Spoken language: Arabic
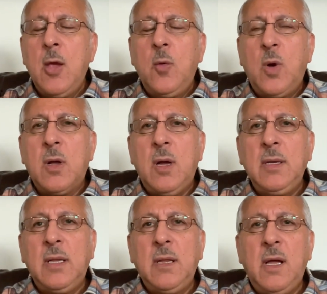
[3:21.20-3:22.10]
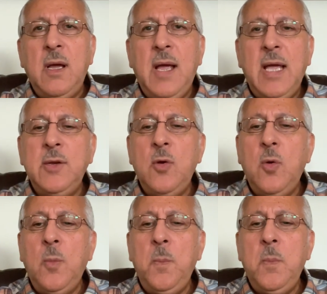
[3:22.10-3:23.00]
وقال الله
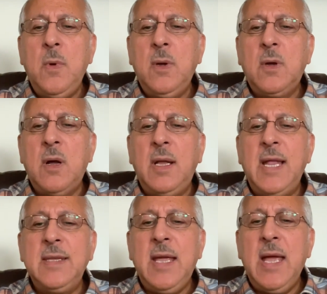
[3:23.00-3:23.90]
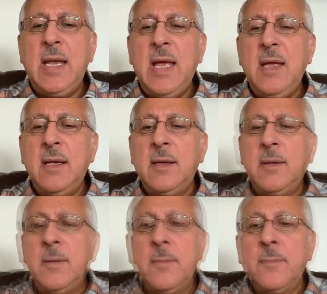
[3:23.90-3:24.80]
عنهم قال تعالى
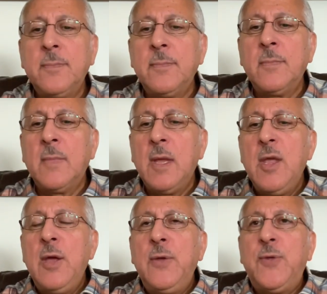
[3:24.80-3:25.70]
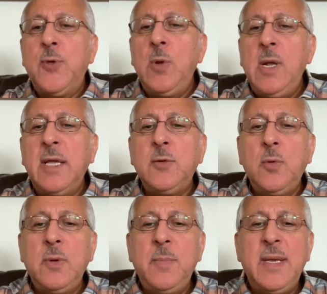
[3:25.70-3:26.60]
ثلة
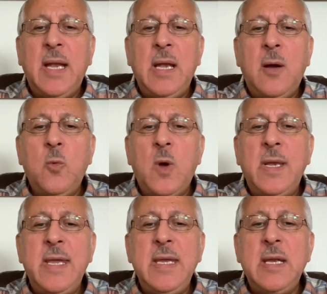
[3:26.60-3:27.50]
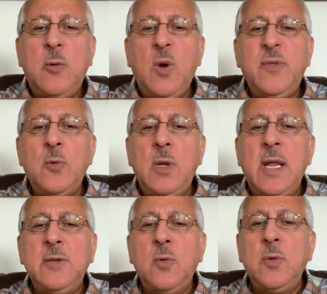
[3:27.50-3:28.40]
من الأولين
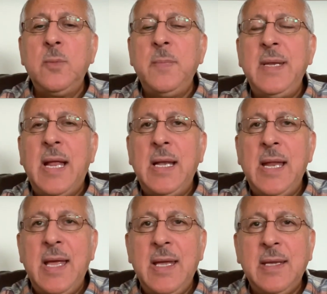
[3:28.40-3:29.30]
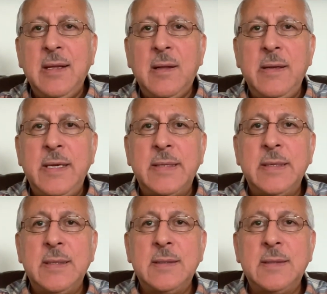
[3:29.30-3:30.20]
وثلة من الآخرين